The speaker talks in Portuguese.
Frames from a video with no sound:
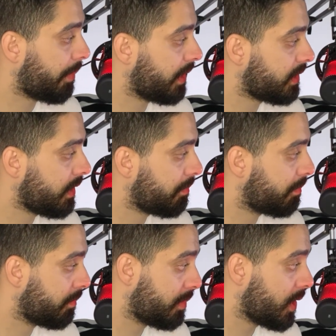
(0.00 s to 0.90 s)
Parece que
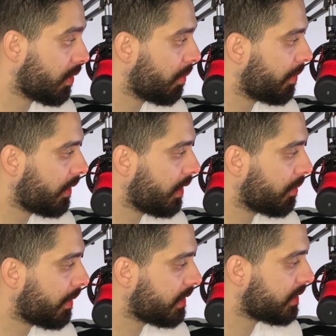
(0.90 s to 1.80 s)
chegou um
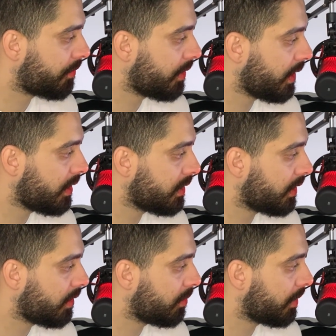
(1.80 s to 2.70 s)
pouquinho mais na frente,
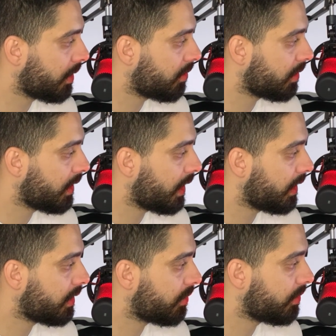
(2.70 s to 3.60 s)
né? Deu uma
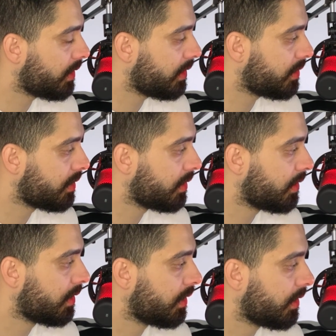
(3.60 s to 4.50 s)
acordada, talvez.
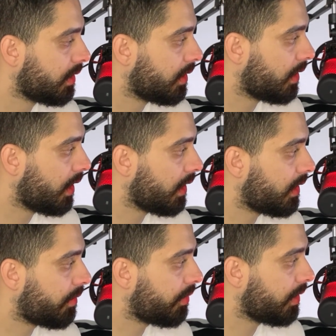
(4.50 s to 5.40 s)
Aí
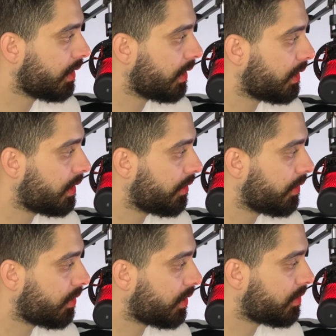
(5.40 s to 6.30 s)
teve,
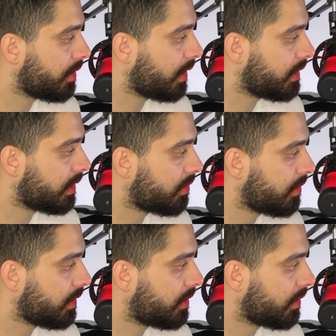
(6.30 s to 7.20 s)
teve outras
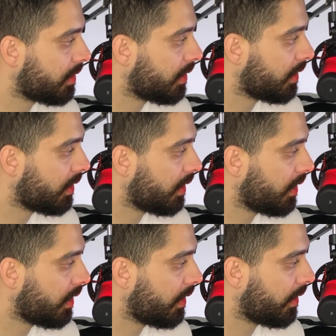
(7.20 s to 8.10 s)
finalizações.
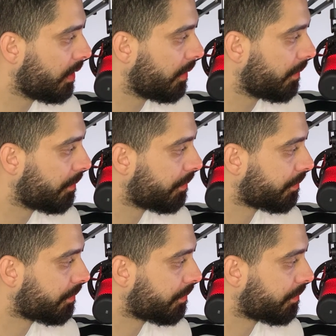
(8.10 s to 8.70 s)
É...